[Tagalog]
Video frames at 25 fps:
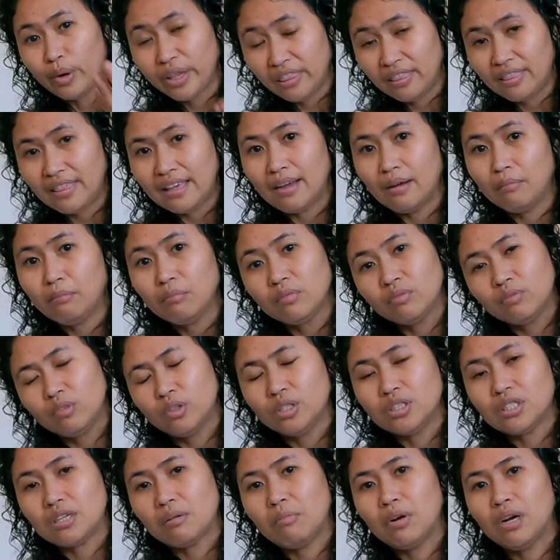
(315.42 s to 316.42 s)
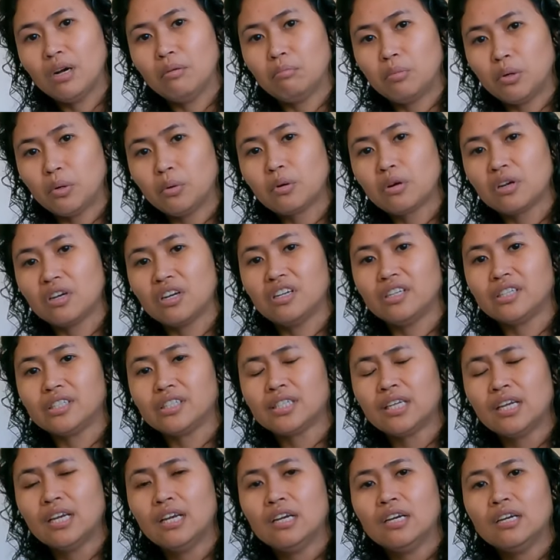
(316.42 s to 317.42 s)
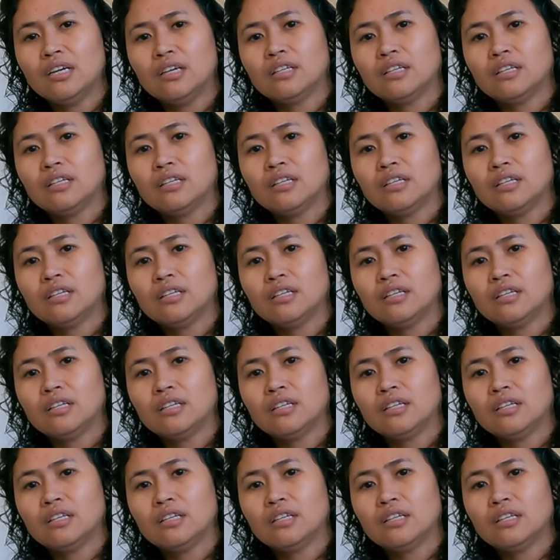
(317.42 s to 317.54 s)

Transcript: with them doon sa mga brokers